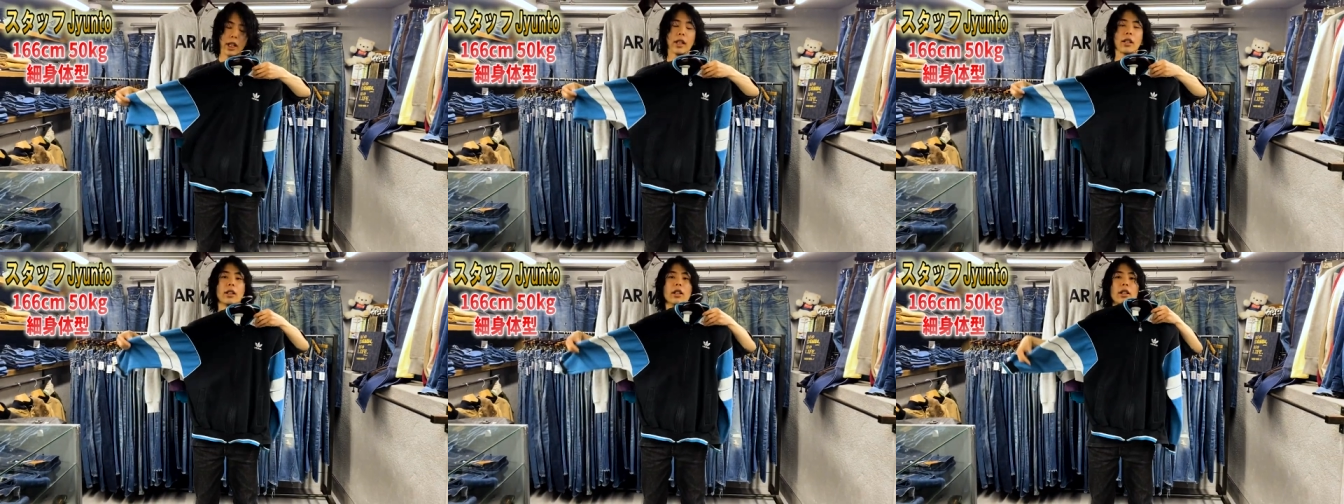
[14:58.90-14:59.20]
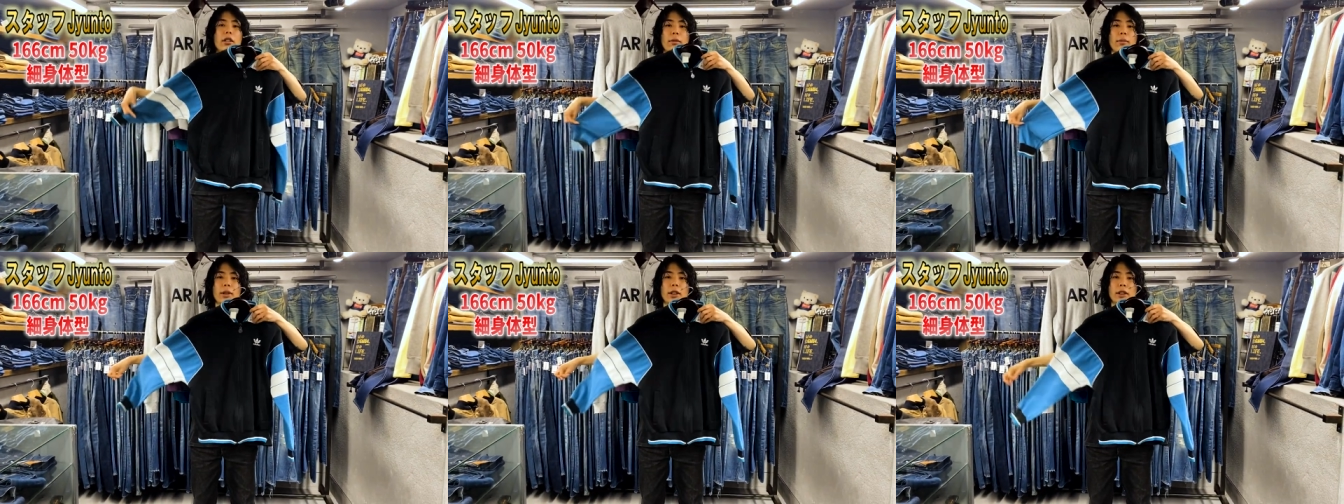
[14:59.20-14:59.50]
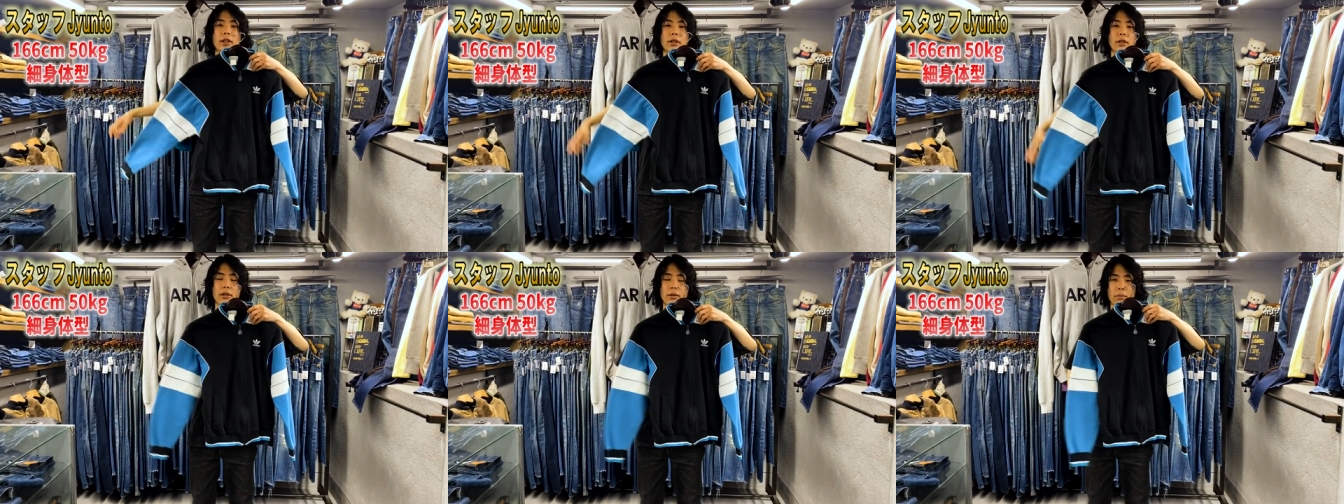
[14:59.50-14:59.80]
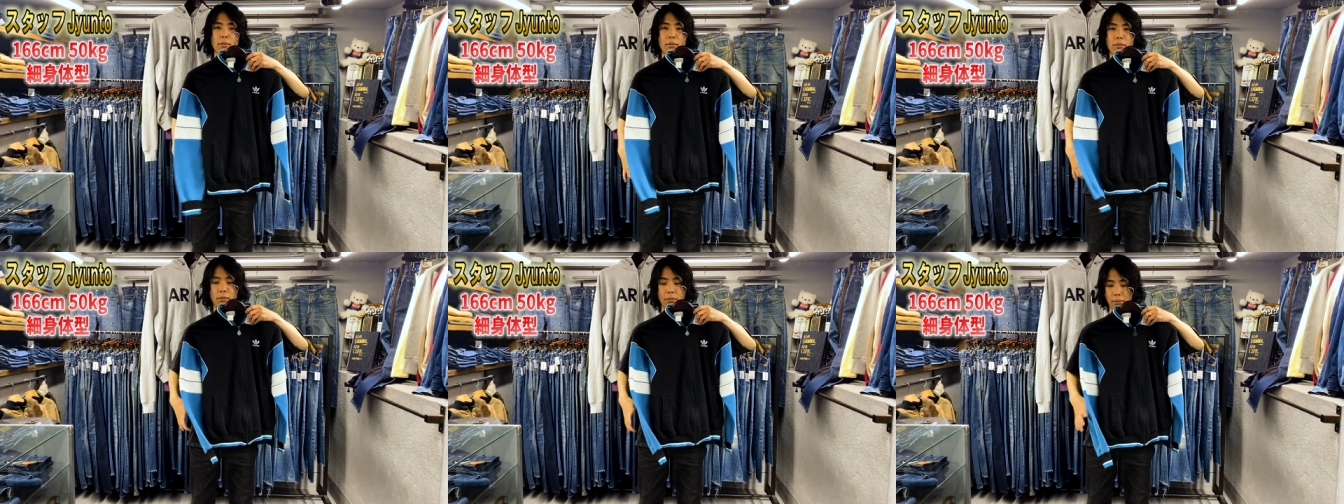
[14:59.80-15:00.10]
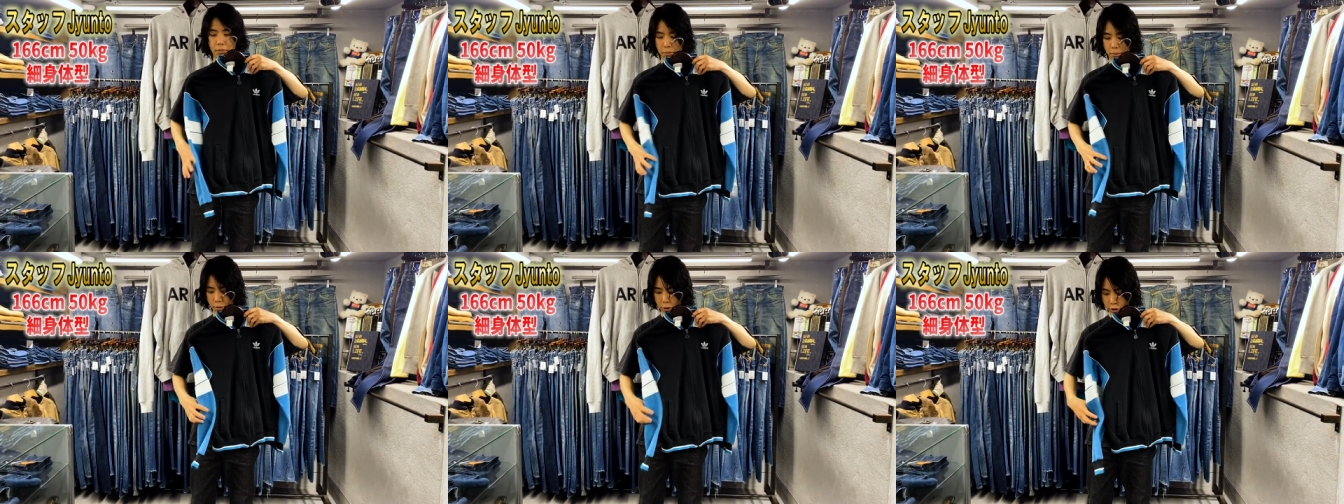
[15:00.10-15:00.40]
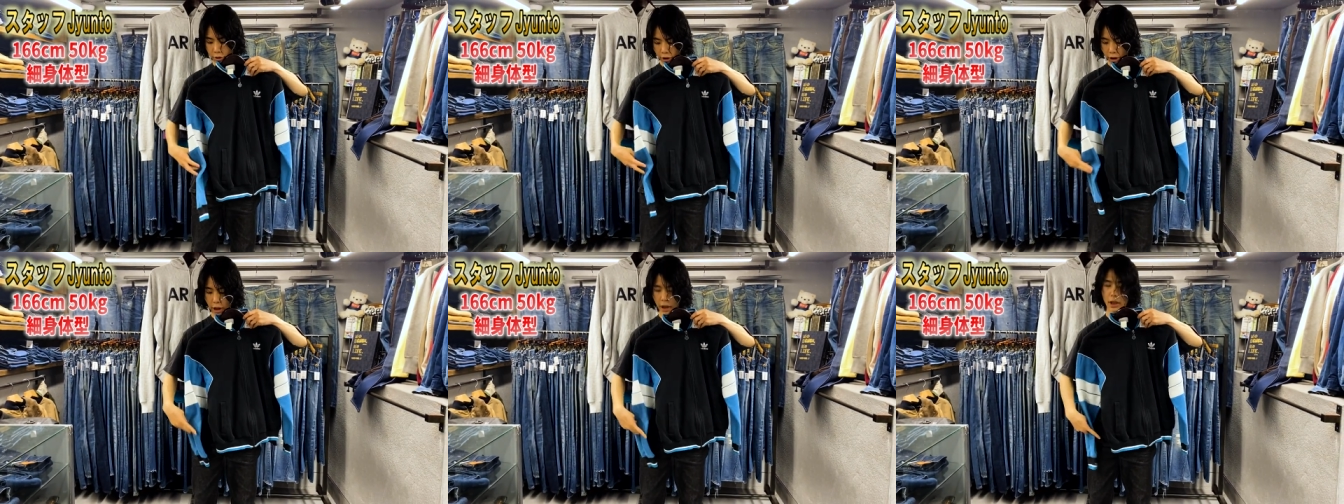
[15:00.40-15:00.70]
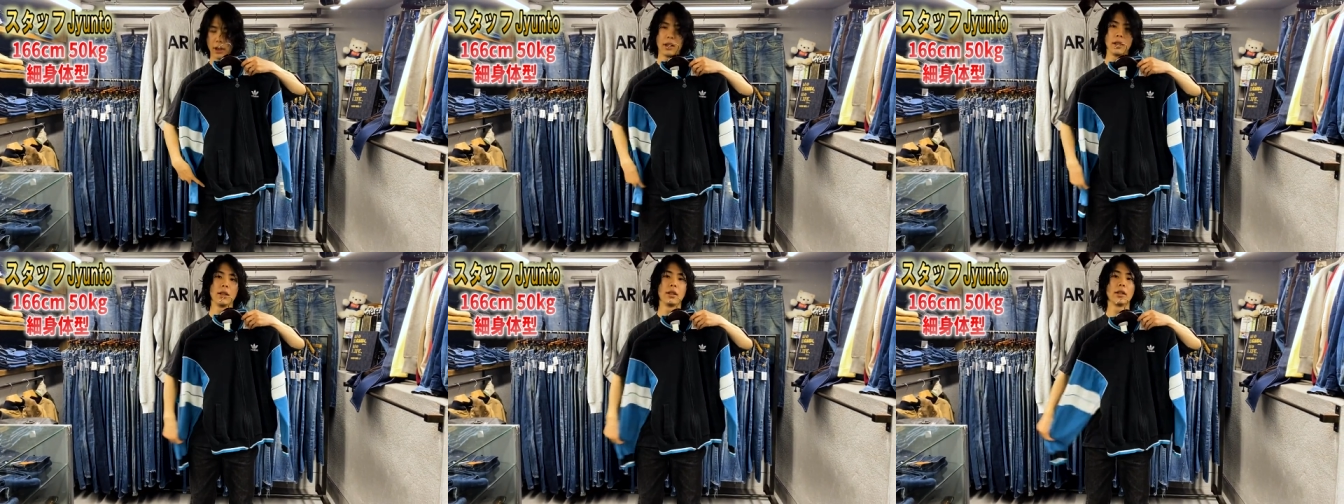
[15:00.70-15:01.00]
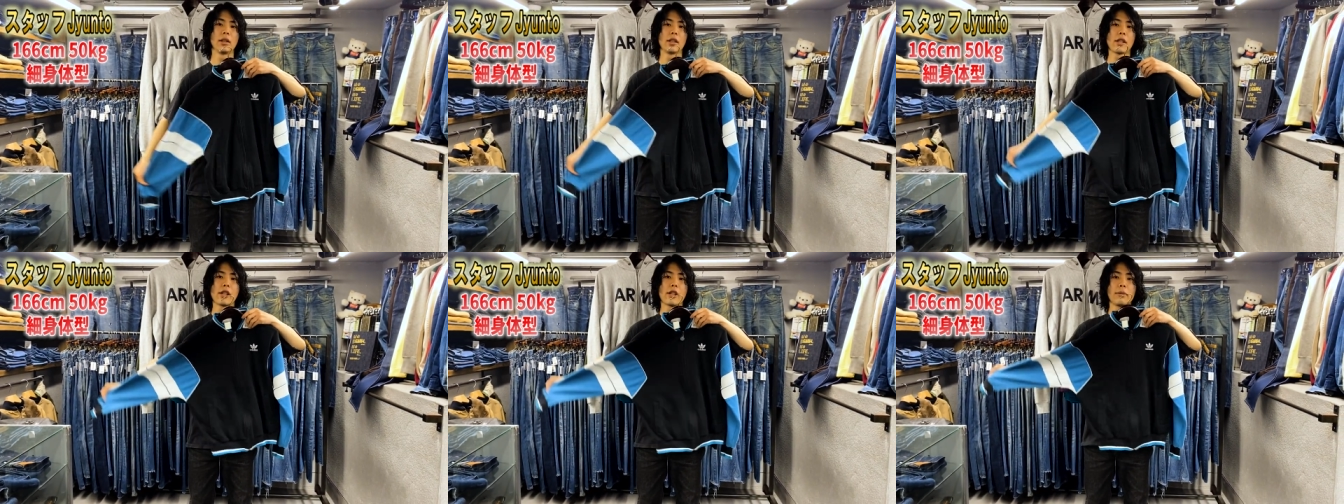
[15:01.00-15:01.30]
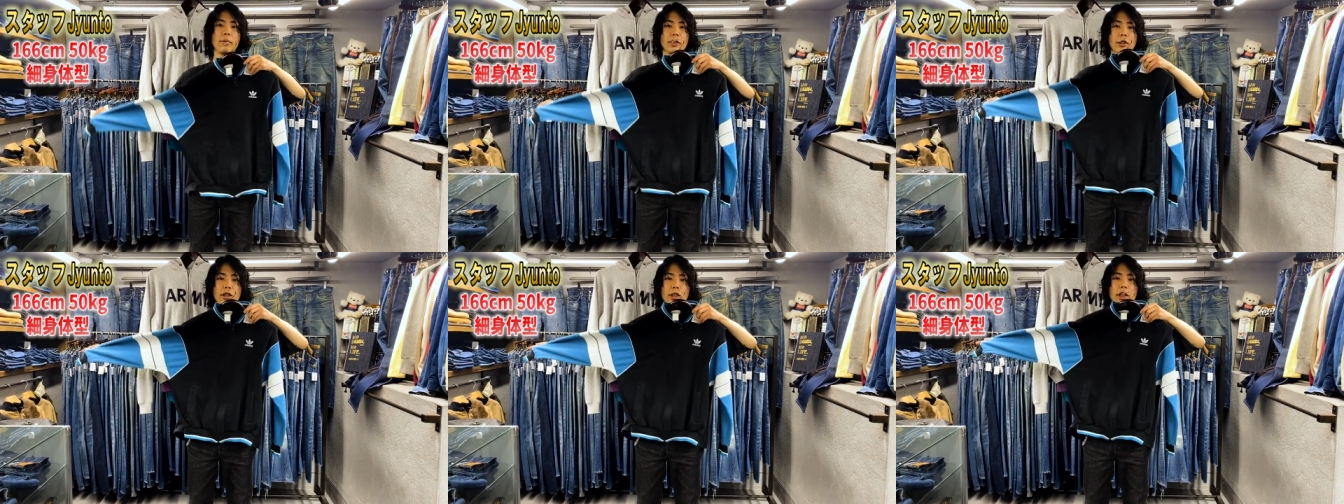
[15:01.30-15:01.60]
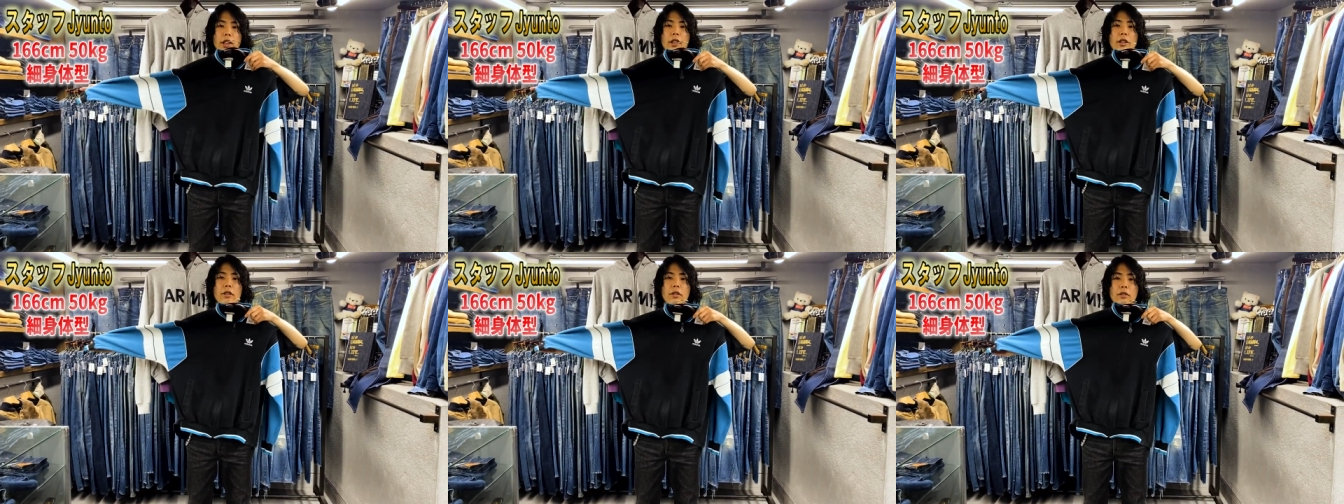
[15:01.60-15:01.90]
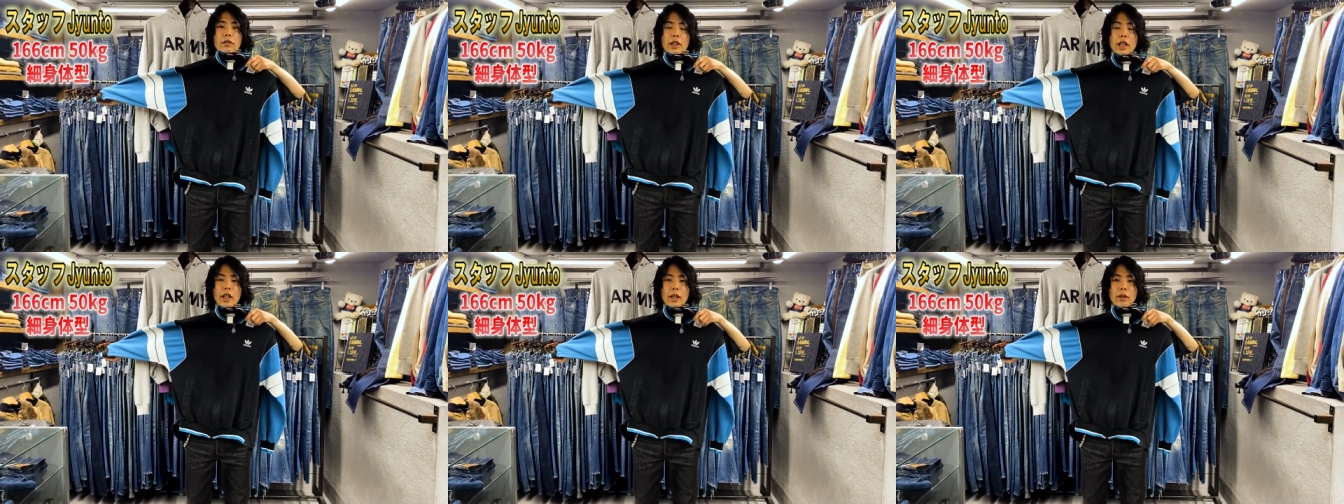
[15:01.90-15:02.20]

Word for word: かなと思います。僕が私物で着るくらい